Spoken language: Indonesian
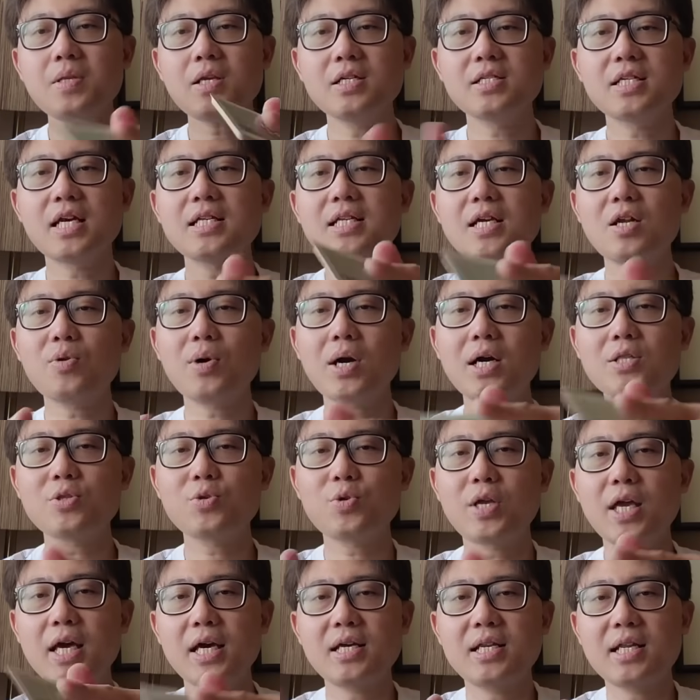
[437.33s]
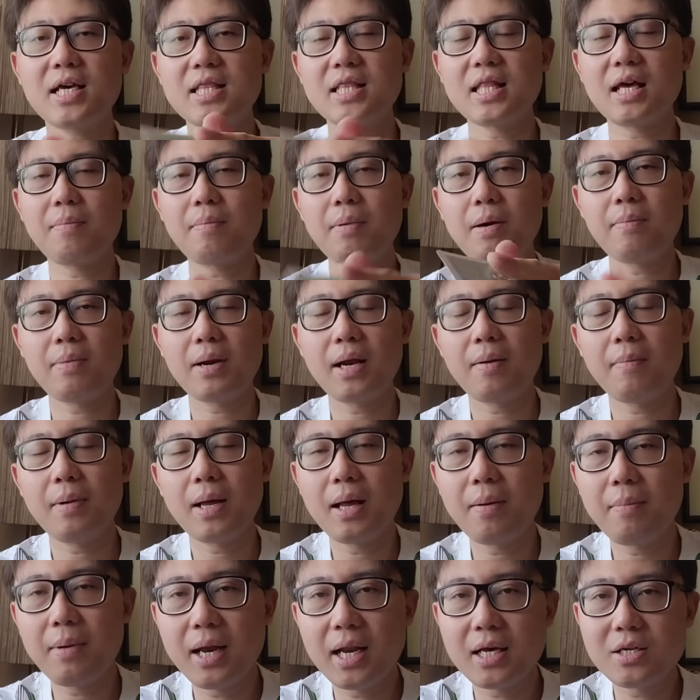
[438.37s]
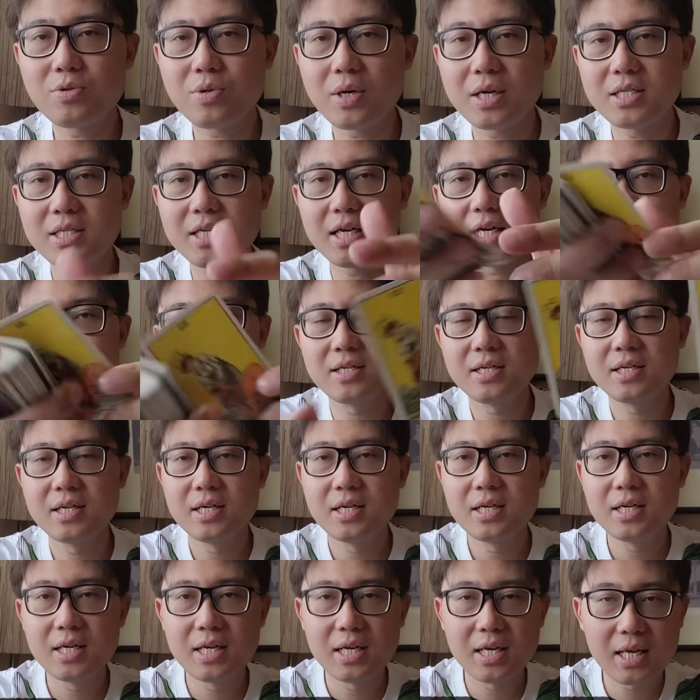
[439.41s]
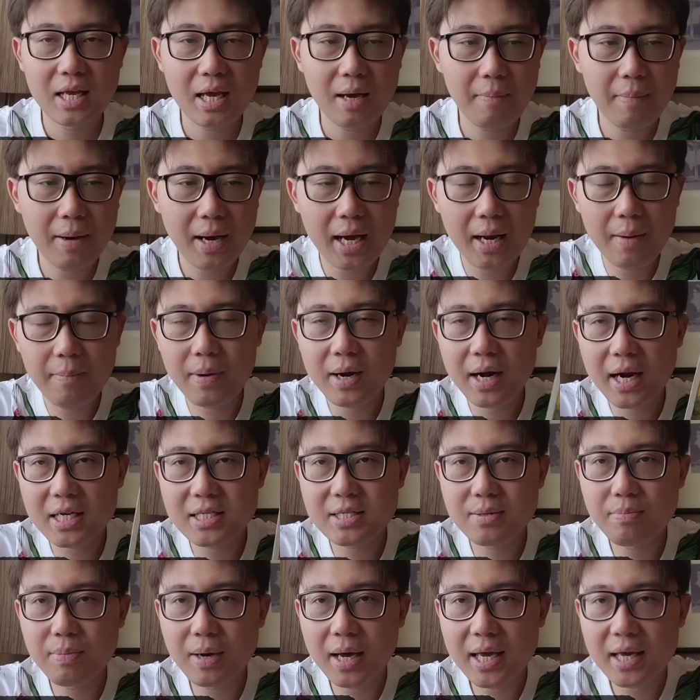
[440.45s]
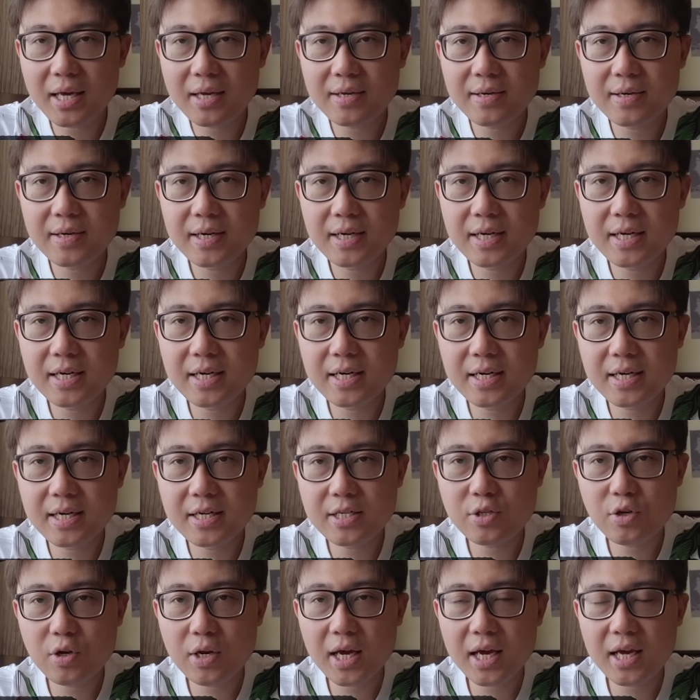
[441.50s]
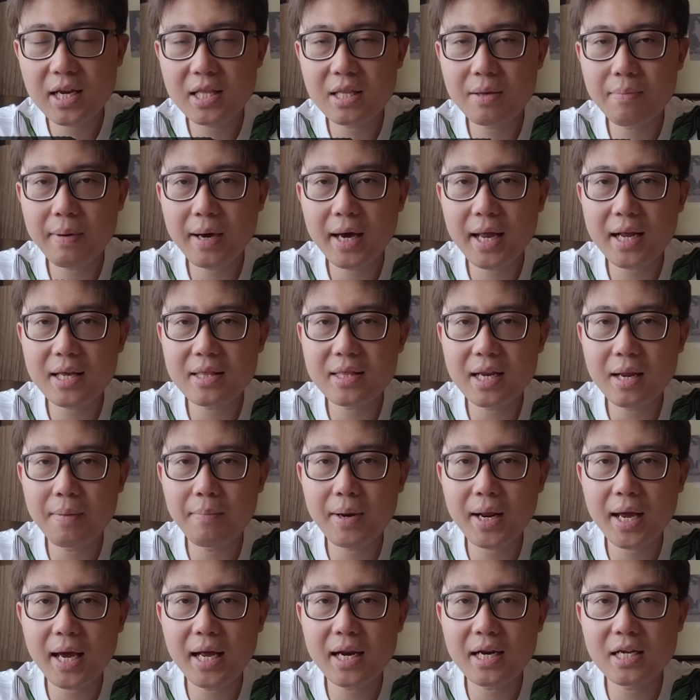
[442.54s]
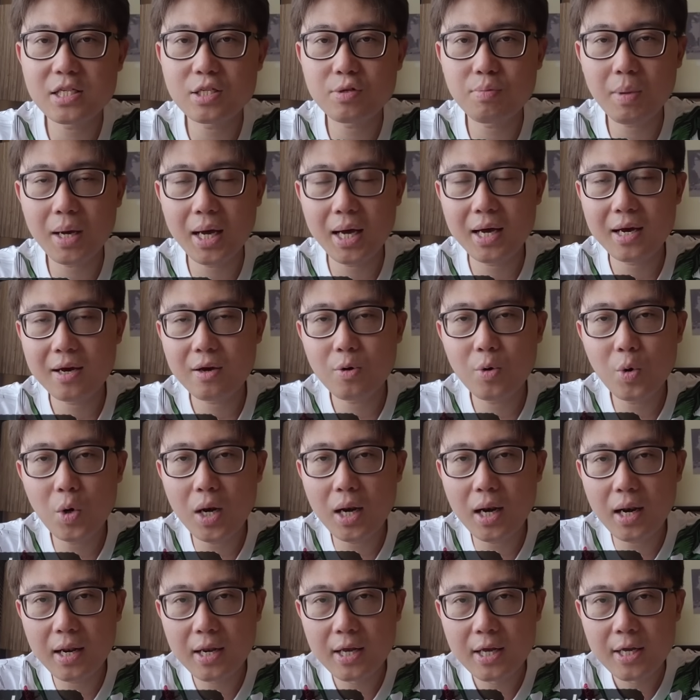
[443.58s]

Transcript: saya taruh kartunya dan tanpa berlama-lama langsung aja yang bakal bernasib baik uh, eh, zodiak ini tipe karakter yang berkarisma cool